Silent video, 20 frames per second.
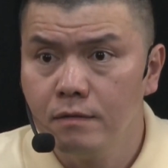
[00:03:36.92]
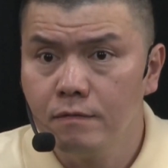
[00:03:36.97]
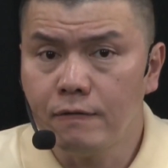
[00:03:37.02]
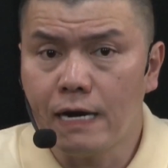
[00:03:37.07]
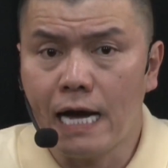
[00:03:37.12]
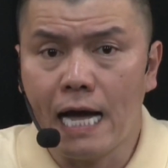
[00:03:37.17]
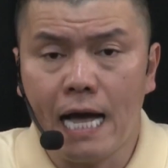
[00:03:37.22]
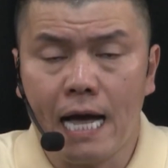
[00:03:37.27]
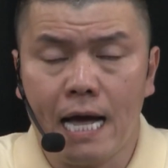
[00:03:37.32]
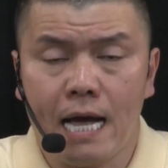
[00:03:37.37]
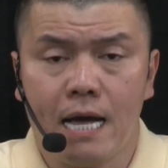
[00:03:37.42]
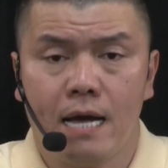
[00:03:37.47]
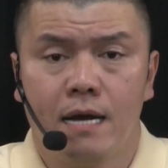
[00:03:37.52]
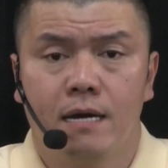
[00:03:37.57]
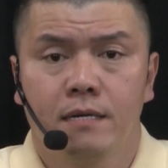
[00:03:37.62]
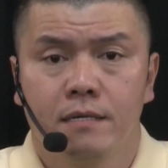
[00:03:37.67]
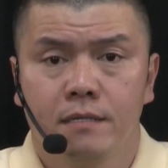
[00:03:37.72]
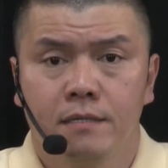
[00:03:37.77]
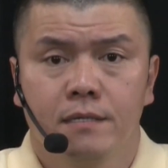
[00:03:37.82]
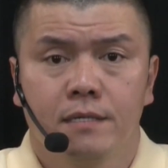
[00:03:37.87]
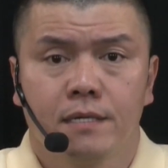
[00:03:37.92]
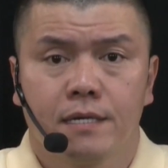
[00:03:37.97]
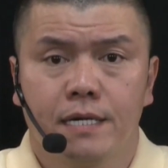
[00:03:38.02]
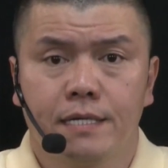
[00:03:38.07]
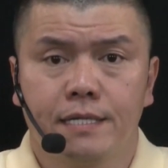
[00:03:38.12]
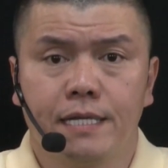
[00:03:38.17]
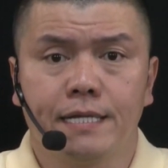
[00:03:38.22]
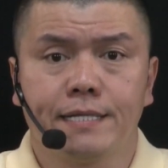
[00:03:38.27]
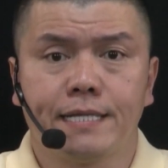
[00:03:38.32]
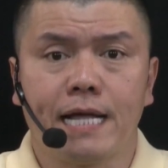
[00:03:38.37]
Và
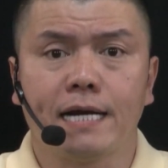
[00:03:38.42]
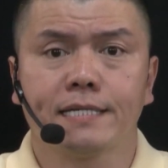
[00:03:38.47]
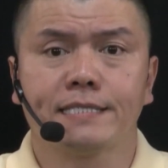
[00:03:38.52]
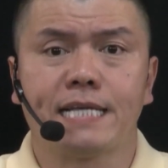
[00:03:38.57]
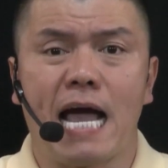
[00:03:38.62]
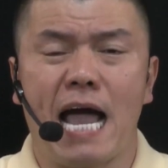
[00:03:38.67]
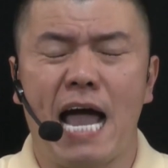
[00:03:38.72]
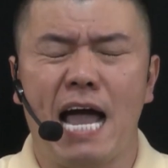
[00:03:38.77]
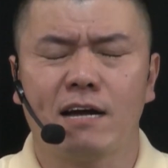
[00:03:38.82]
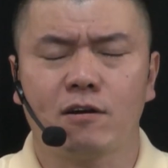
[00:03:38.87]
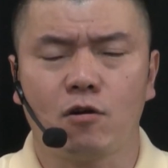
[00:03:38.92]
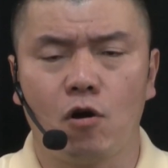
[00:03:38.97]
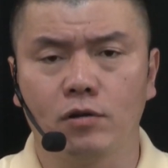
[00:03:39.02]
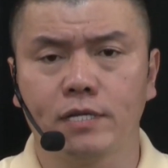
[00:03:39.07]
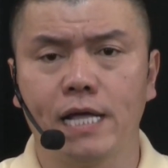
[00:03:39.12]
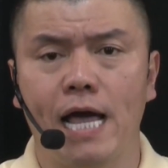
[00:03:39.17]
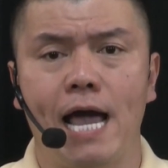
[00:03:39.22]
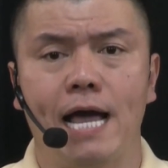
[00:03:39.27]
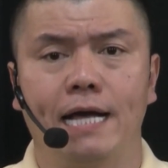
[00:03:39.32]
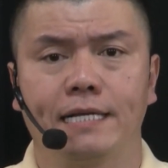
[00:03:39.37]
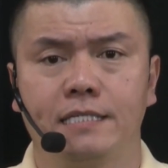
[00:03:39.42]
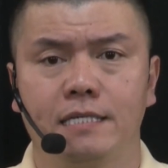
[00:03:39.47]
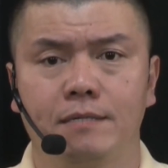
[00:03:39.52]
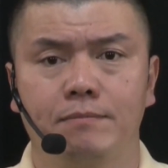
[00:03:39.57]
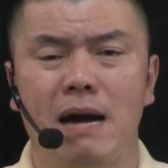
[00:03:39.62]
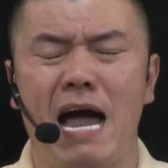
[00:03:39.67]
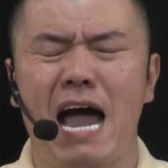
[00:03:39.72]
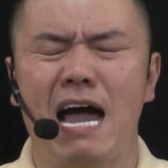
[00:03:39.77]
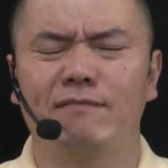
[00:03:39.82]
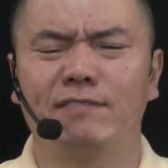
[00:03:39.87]
cái tiền tăng giá có thể chỉ
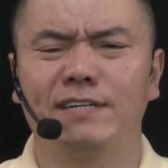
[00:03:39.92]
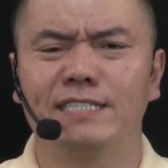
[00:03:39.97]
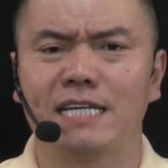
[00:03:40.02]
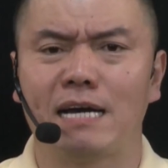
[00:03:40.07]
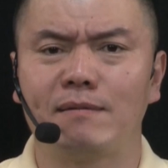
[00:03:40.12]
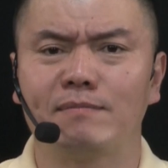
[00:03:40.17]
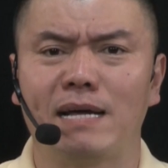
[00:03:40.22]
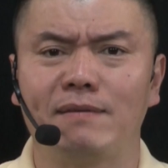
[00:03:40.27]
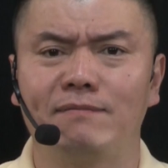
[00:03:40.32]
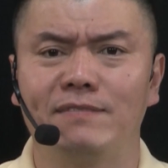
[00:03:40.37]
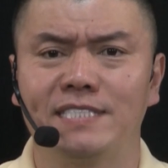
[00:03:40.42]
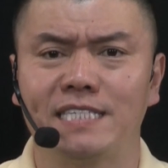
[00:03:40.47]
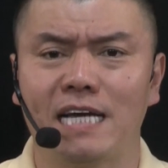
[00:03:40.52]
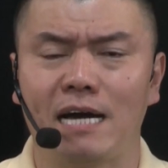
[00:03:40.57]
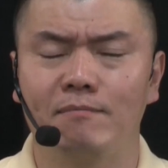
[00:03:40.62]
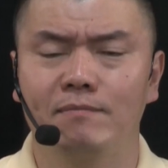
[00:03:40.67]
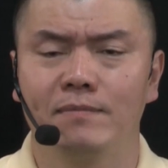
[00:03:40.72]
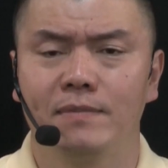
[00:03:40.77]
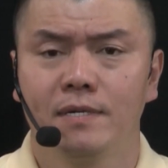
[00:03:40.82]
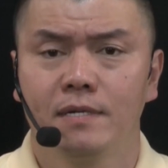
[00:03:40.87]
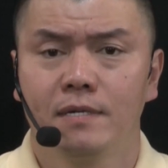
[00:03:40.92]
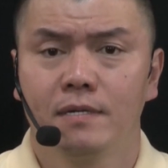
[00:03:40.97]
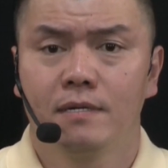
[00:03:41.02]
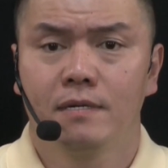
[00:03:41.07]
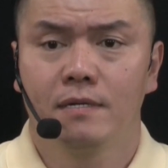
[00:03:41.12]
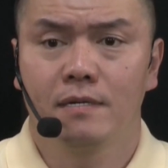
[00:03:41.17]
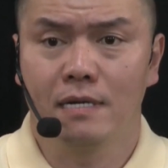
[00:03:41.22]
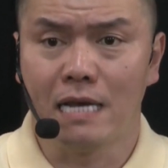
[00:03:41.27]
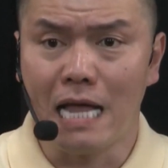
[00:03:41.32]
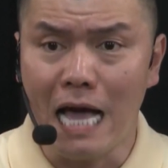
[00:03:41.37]
ba phần trăm, năm phần trăm
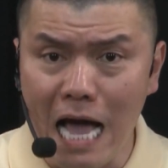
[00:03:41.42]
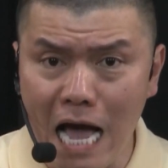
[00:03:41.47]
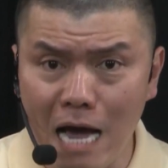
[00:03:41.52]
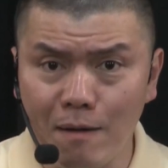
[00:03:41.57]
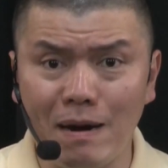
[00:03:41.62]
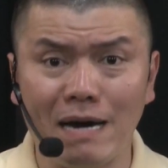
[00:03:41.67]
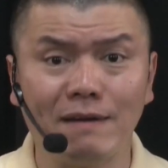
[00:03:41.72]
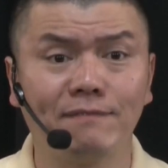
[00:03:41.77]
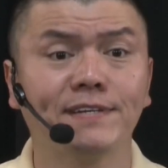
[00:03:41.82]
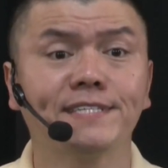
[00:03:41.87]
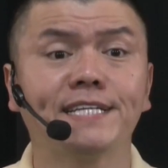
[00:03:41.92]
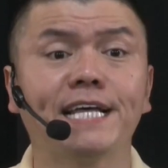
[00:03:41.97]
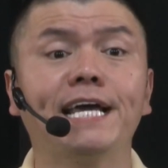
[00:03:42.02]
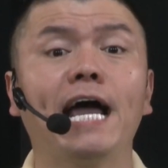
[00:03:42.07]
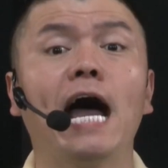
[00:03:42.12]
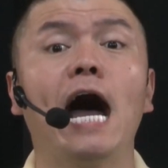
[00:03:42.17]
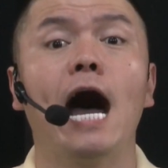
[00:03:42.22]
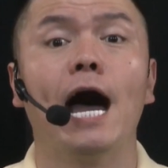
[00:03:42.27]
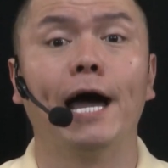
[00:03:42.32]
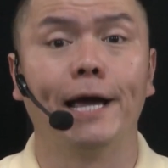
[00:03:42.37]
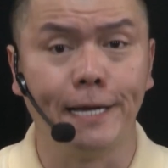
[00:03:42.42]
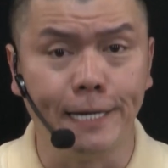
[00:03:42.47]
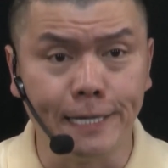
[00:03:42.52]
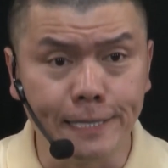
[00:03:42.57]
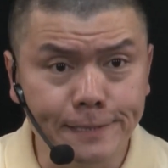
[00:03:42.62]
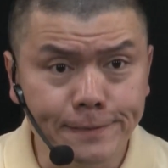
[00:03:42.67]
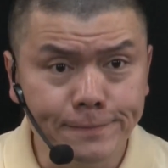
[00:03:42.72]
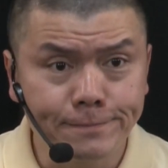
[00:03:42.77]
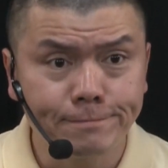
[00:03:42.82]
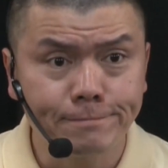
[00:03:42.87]
là bạn vẫn thấy hời.
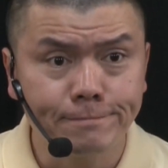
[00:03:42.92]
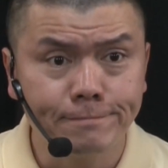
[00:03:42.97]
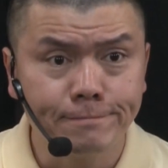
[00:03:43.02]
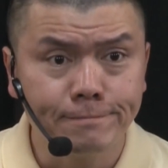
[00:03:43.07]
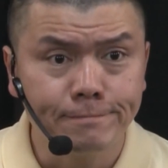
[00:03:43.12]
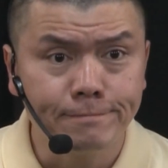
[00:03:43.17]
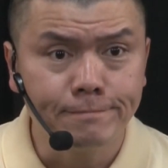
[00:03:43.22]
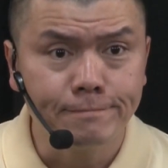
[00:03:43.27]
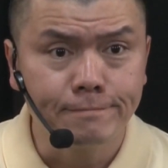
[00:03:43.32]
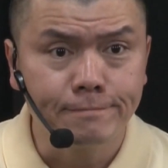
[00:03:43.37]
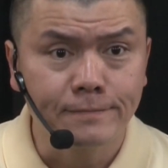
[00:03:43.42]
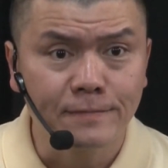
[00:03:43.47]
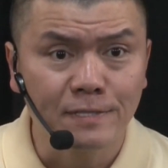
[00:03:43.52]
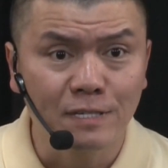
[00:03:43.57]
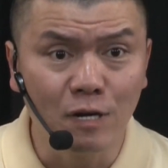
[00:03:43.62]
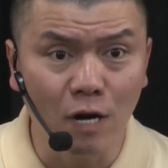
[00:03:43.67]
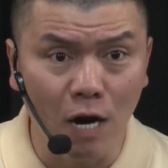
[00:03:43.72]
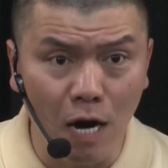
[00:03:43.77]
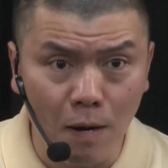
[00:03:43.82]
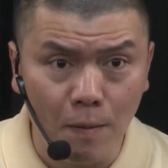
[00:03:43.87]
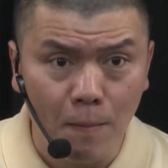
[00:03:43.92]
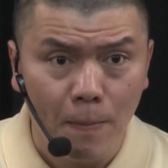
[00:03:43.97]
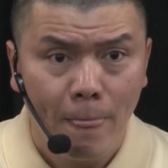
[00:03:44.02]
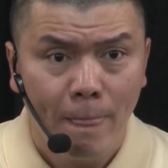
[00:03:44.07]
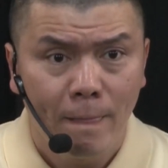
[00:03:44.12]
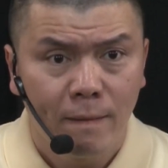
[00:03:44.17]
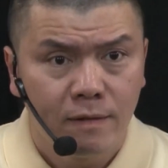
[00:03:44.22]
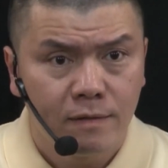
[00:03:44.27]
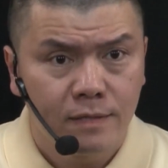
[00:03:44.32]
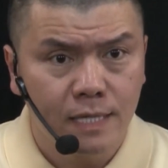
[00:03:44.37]
Đó,
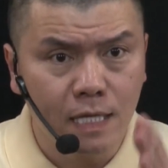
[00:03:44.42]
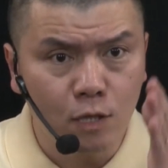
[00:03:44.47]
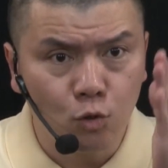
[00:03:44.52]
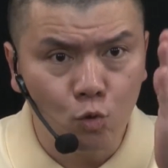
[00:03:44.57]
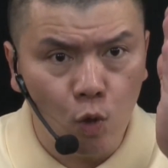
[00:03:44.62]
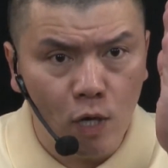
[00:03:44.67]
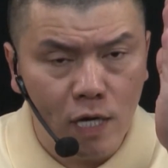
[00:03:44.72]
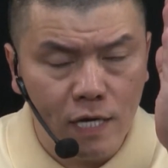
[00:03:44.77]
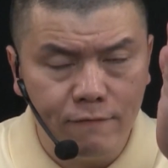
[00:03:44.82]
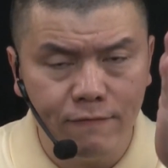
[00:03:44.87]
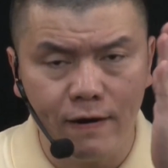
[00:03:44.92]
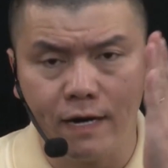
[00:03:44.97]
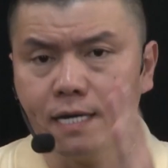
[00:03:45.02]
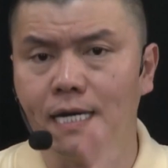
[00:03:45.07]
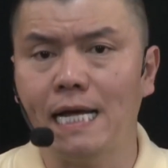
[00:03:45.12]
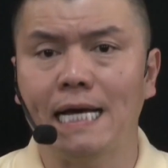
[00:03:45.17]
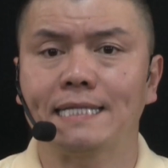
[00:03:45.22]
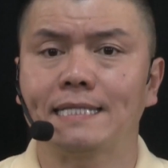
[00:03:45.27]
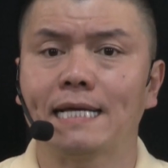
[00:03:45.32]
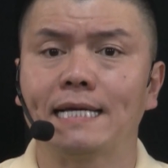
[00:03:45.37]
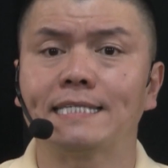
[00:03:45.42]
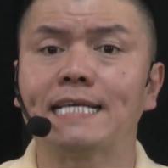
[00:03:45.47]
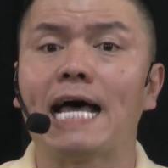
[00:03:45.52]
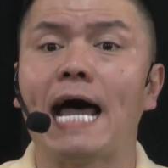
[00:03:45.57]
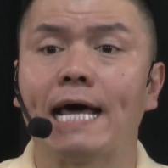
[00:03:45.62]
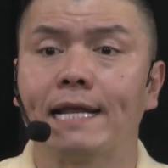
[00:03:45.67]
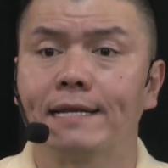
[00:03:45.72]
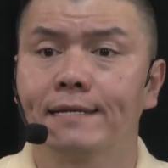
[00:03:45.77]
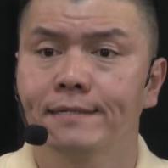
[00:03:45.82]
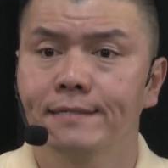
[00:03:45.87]
nên tùy vào cái loại tài
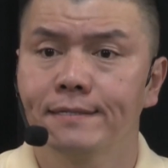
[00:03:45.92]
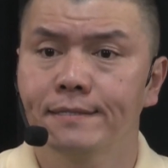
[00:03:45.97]
sản.